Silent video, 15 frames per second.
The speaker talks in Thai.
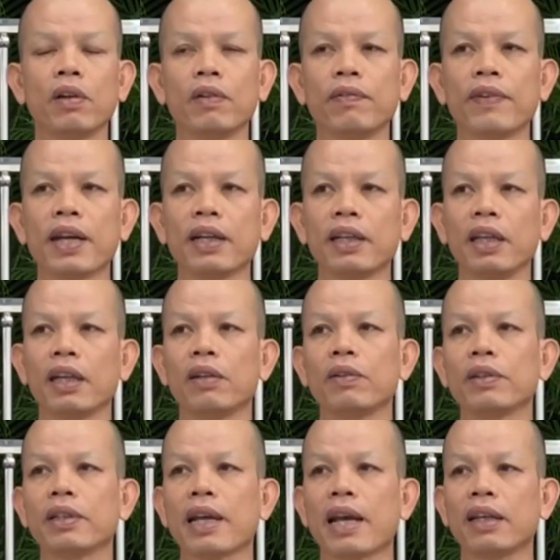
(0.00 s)
นอนฟังเทศ
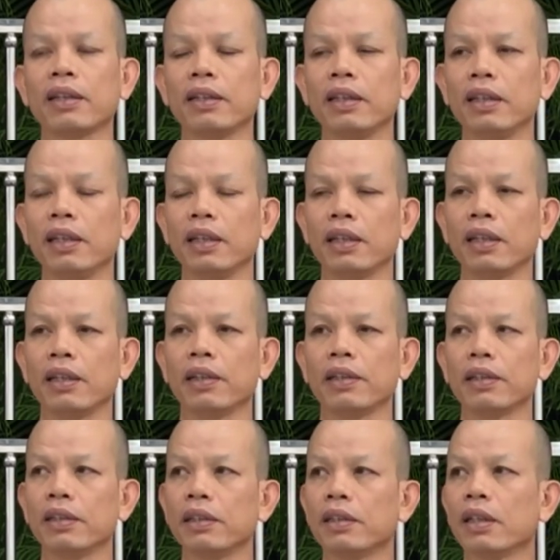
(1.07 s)
ลงตาอยู่
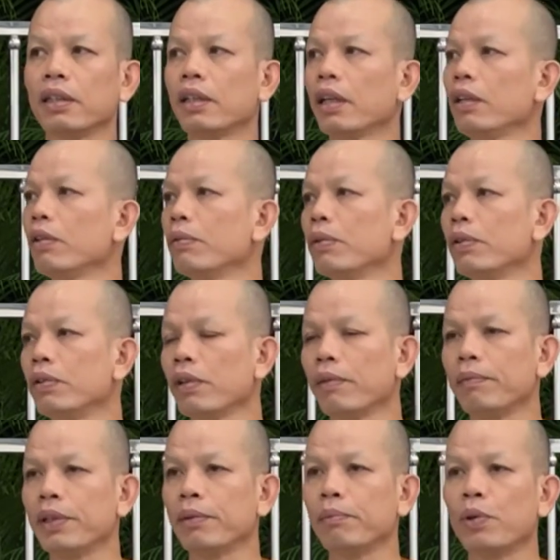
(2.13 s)
ดีๆตั้งแต่อยู่หุ่น
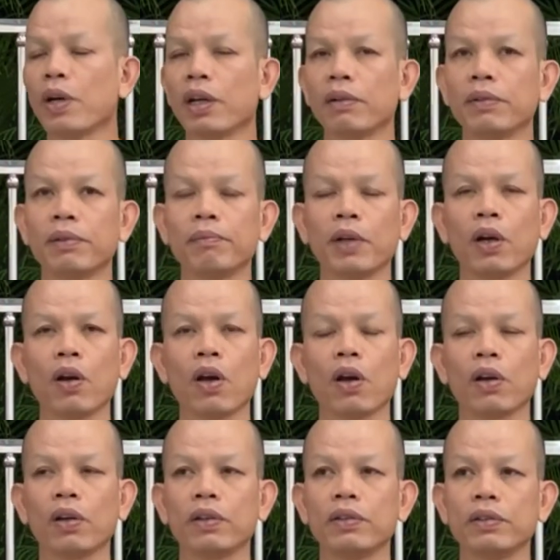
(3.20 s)
ย่อมเพิ่มมวง มัน
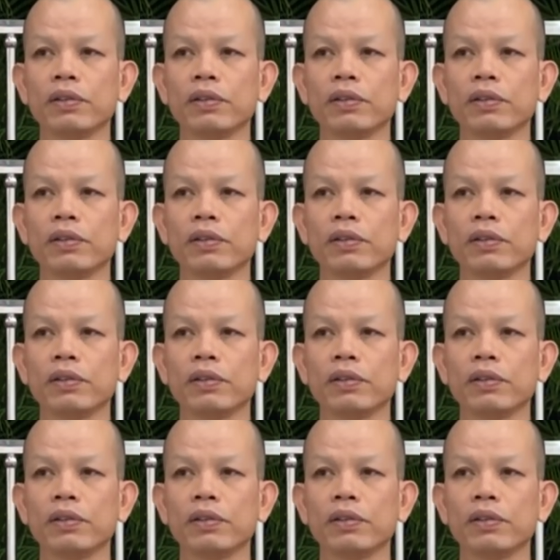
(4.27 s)
ล็อก